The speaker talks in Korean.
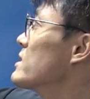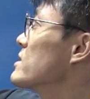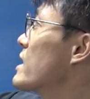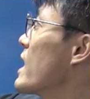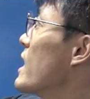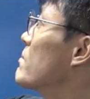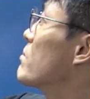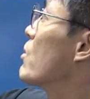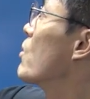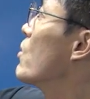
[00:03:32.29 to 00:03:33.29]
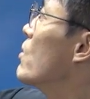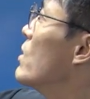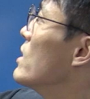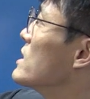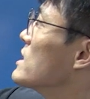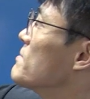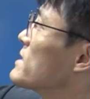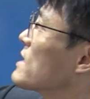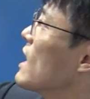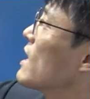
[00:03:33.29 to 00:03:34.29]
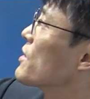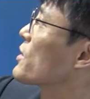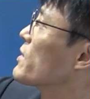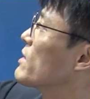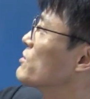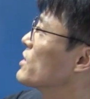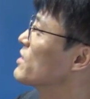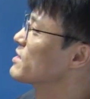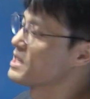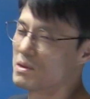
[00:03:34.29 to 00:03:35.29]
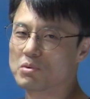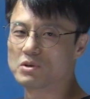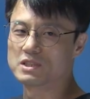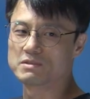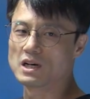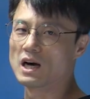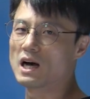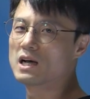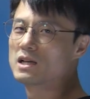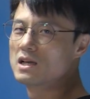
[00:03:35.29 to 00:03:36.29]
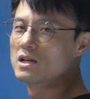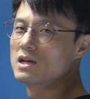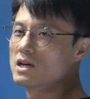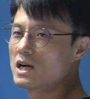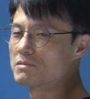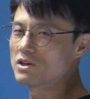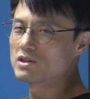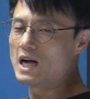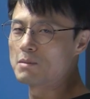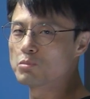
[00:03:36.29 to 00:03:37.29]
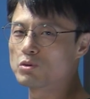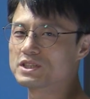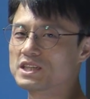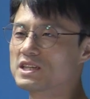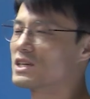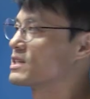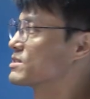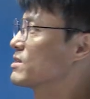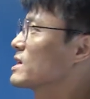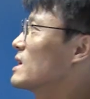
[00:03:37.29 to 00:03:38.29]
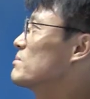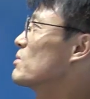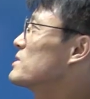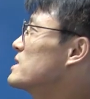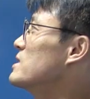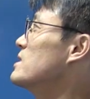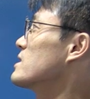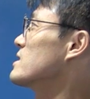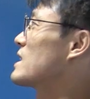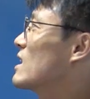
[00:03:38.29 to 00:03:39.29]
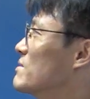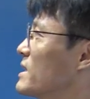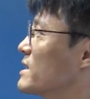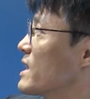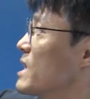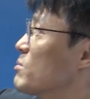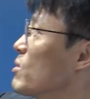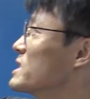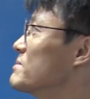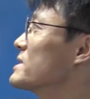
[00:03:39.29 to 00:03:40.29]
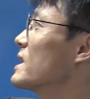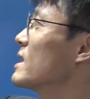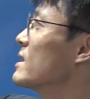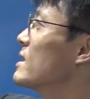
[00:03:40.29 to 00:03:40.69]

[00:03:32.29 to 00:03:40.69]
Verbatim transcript: 그래서 대포 14. 이렇게 외우죠? 대포 14. 감사는 감포 7이라고 했죠? 감포 7. 그 다음에 대포 14.